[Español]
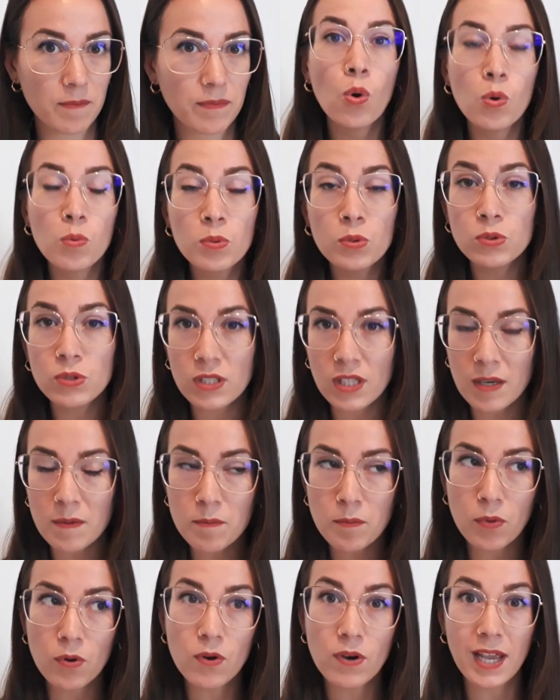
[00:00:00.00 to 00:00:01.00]
Hubo un
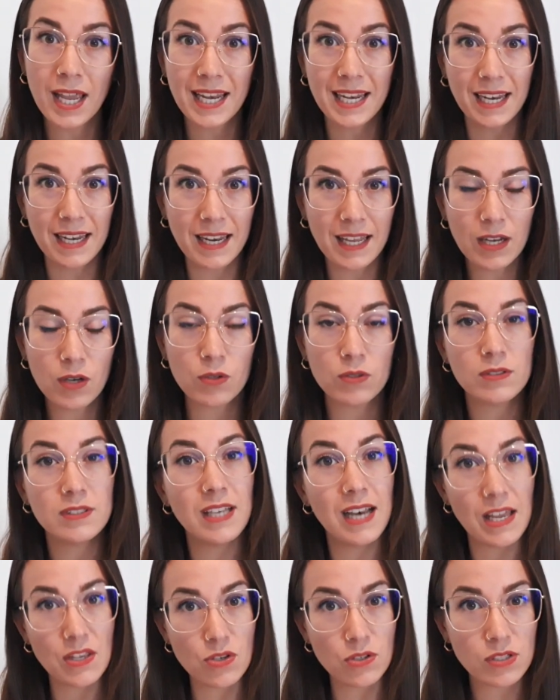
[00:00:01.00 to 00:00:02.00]
tiempo, en enero
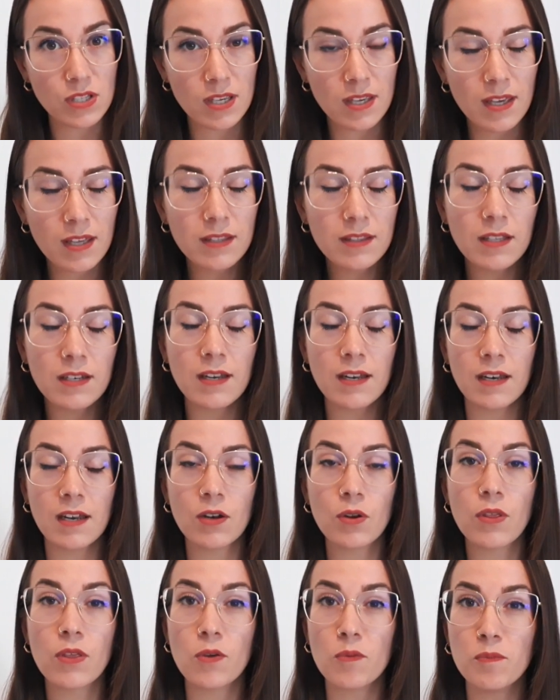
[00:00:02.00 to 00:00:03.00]
del año siguiente, en
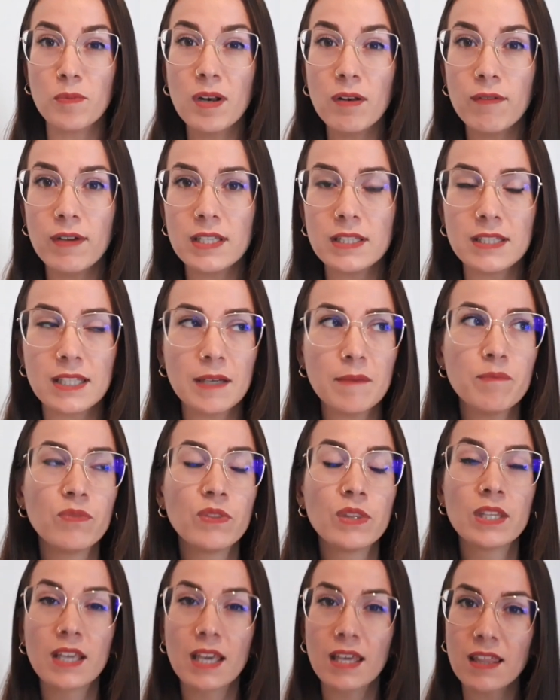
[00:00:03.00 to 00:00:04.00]
enero de 2020,
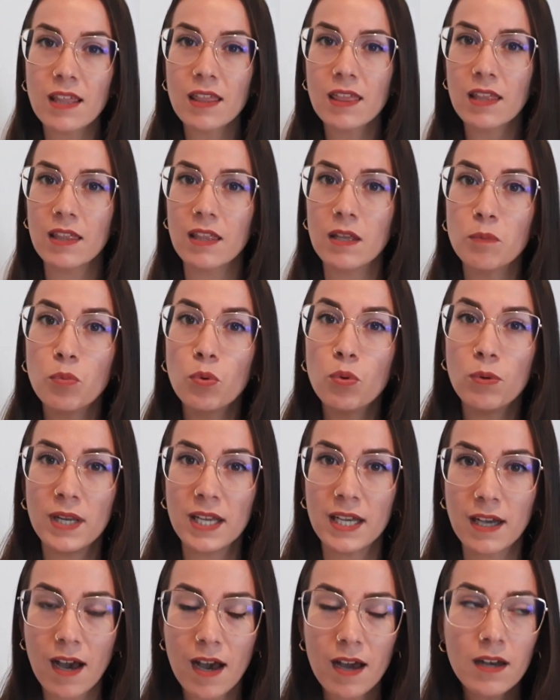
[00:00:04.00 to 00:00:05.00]
que decidí
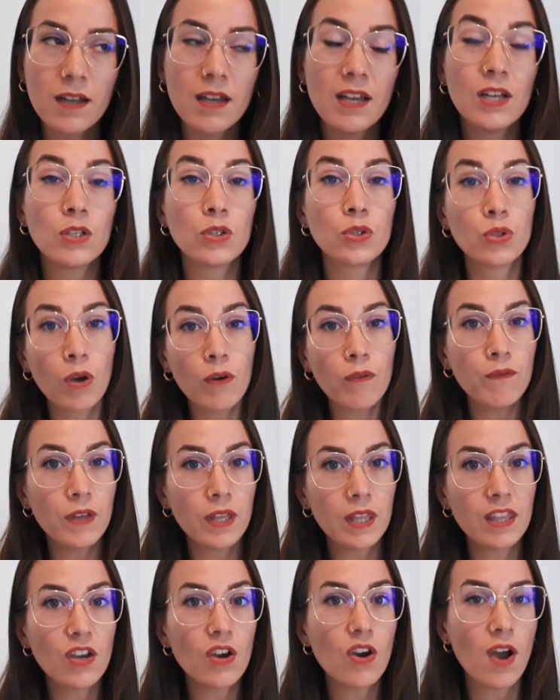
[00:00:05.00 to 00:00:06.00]
publicar dos
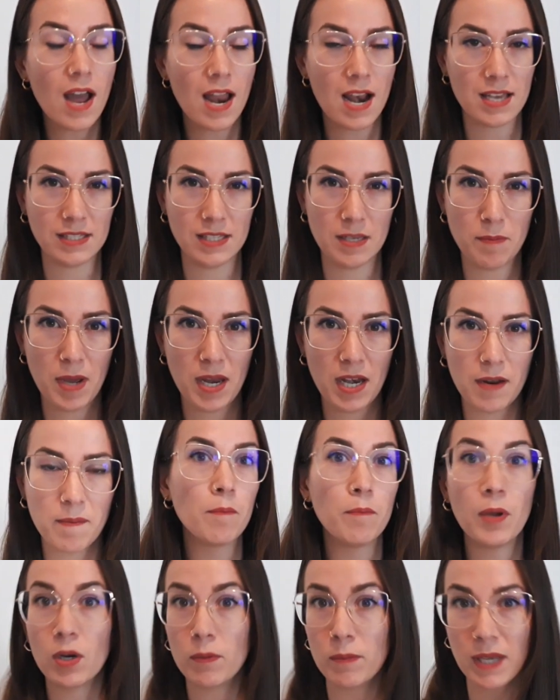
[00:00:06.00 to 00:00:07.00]
vídeos a la semana.
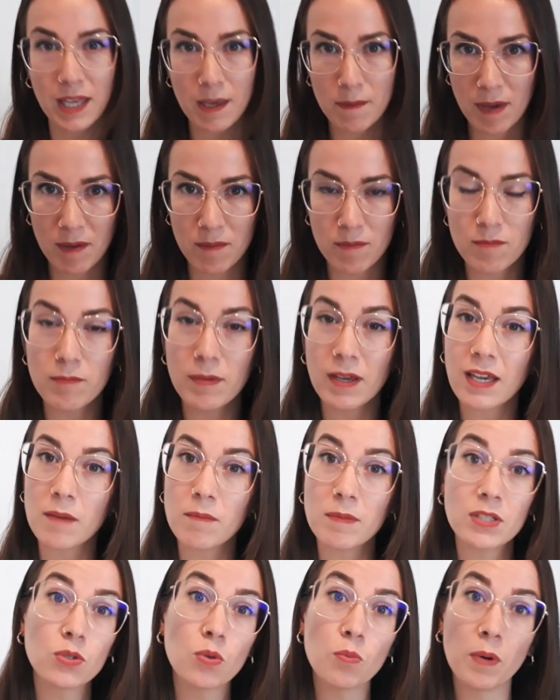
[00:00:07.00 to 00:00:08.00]
Pero me quemé, me
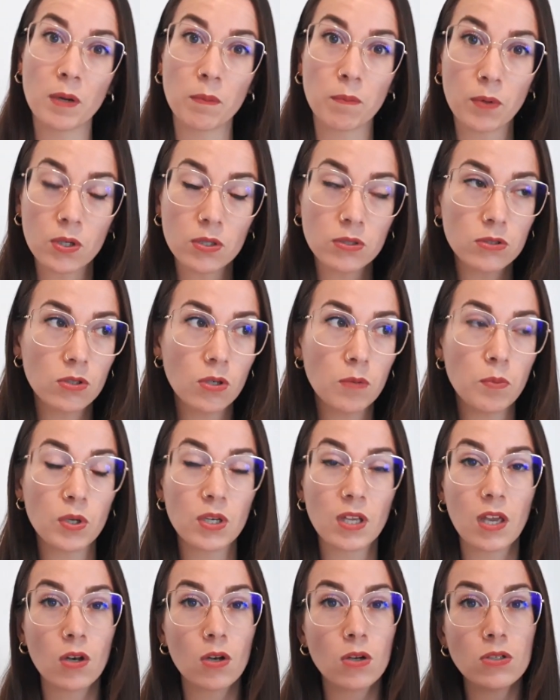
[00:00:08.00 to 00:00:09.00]
quemé súper pronto
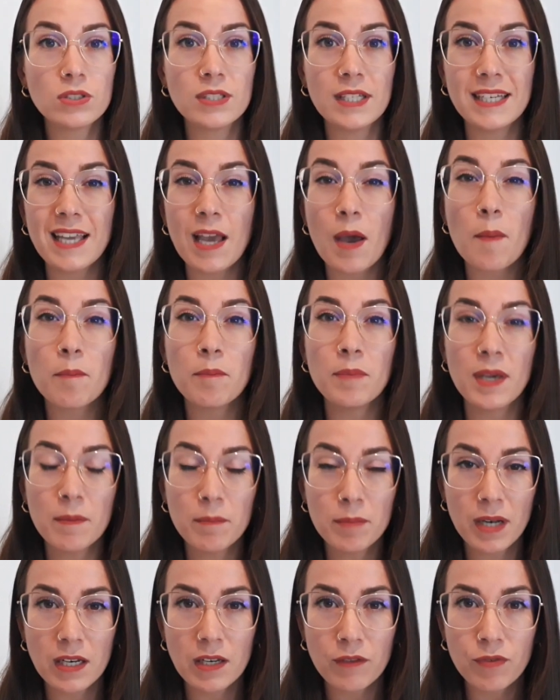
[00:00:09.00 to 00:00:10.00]
porque no lo tenía bien
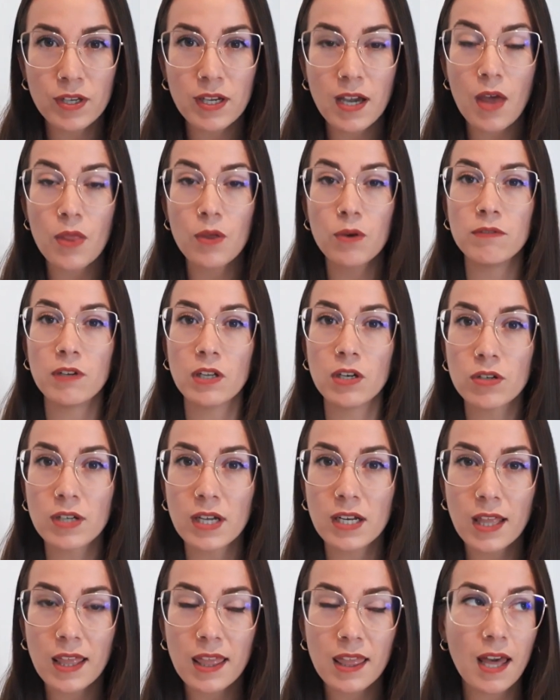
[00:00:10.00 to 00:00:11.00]
planificado, bien
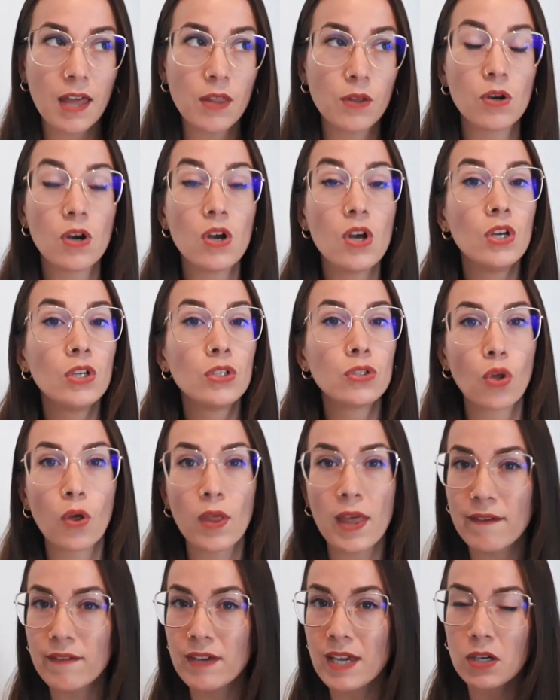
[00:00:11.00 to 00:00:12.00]
organizado,
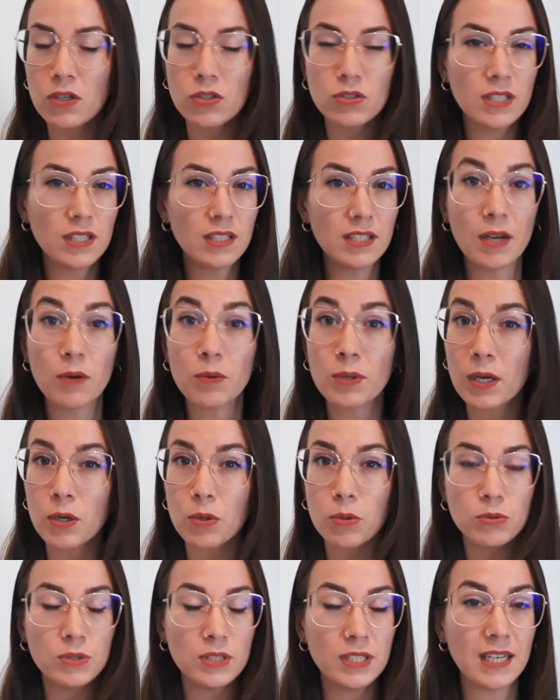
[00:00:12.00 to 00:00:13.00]
todavía no tenía una
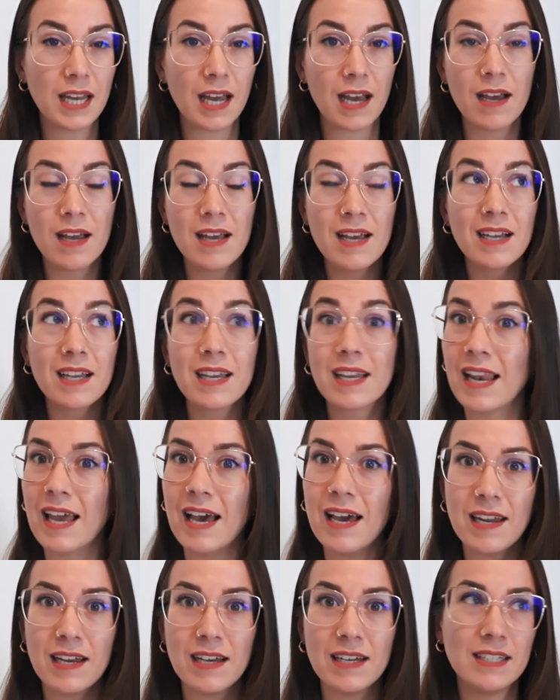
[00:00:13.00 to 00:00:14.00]
rutina
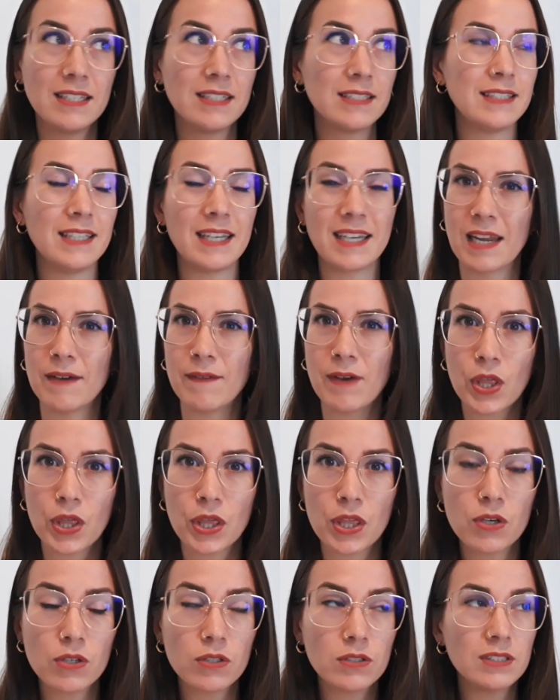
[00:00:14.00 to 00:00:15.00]
clara de
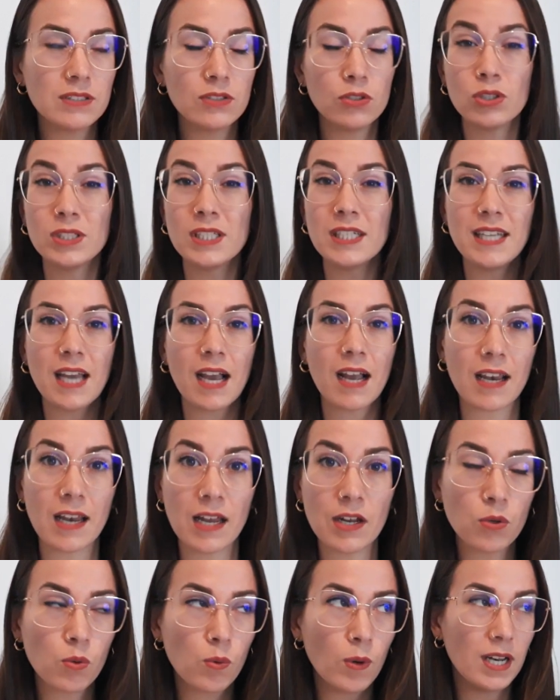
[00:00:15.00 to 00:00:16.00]
grabación, no tenía
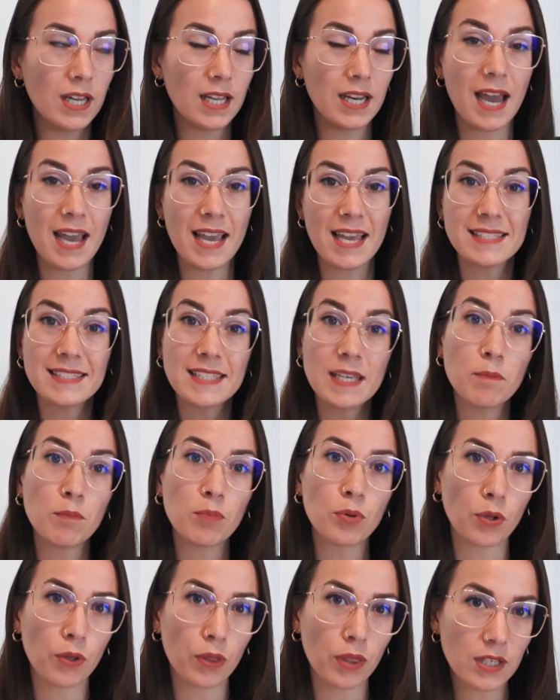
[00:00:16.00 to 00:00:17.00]
claro cuál era ese
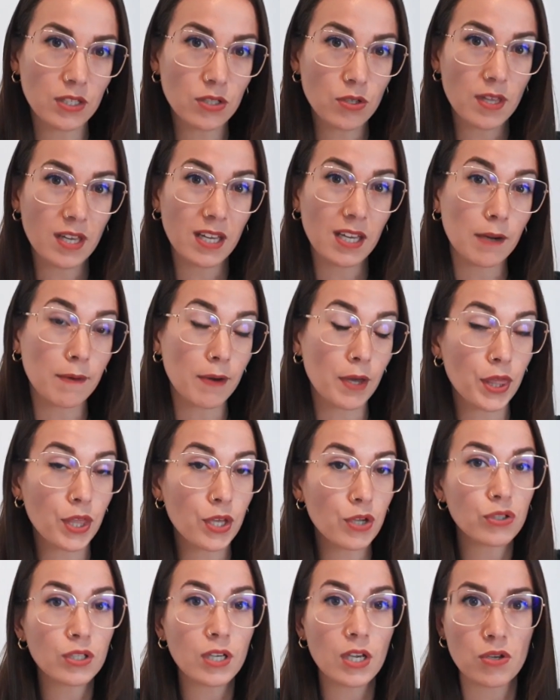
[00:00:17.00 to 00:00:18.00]
proceso de
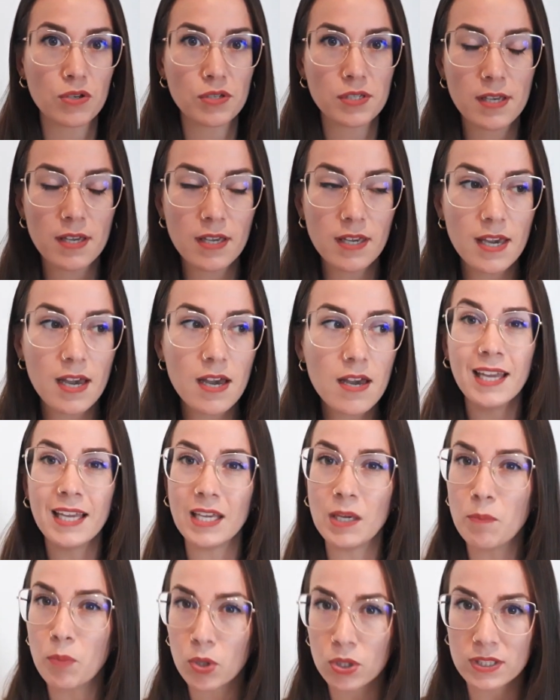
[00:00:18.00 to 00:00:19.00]
grabación que yo seguía
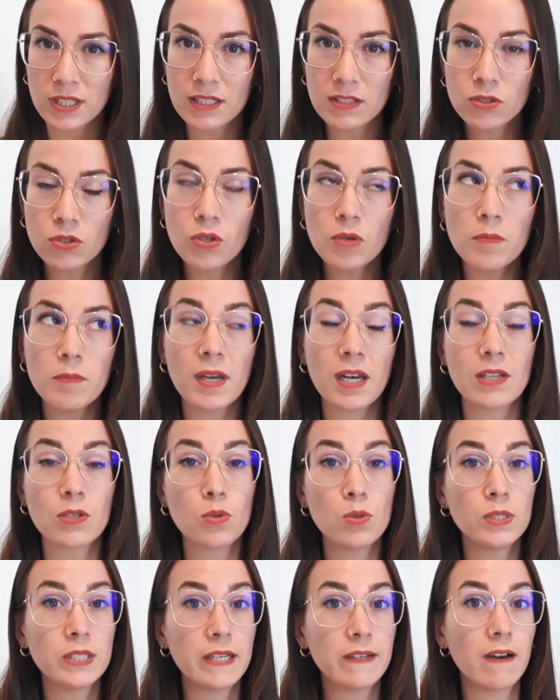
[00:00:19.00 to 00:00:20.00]
y por tanto me
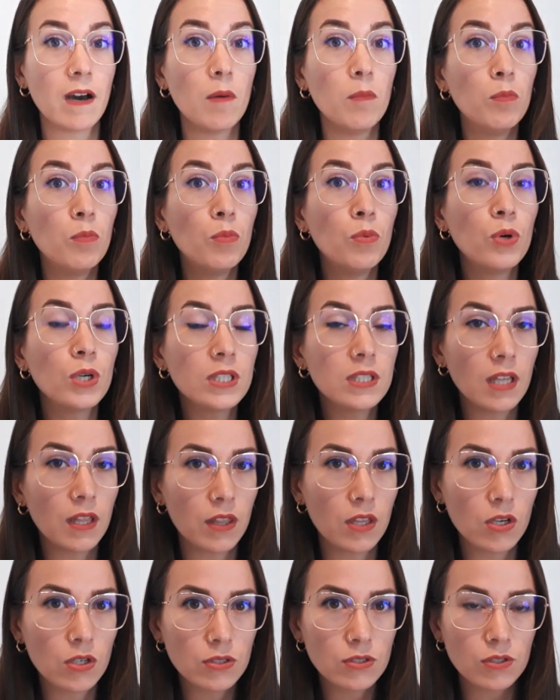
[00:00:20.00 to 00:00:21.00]
resultaba muy
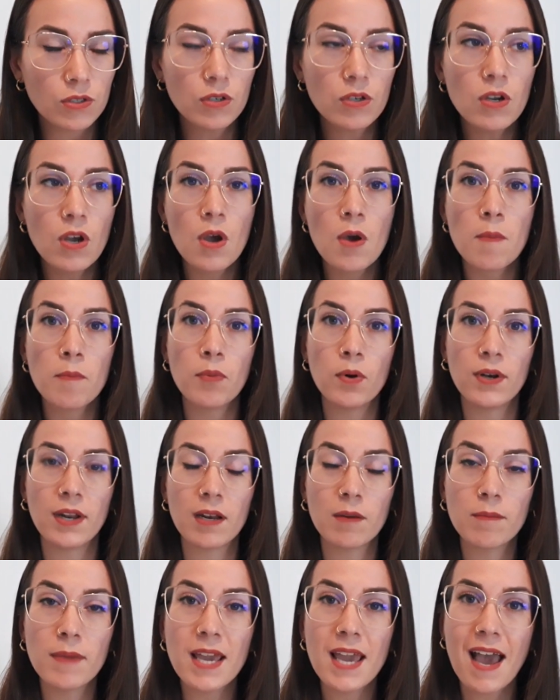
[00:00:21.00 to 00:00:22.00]
tedioso
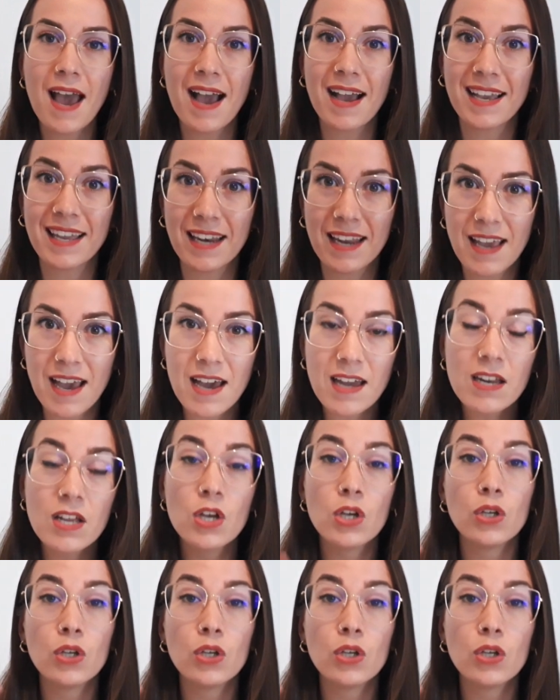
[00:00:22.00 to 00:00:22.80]
ponerme a crear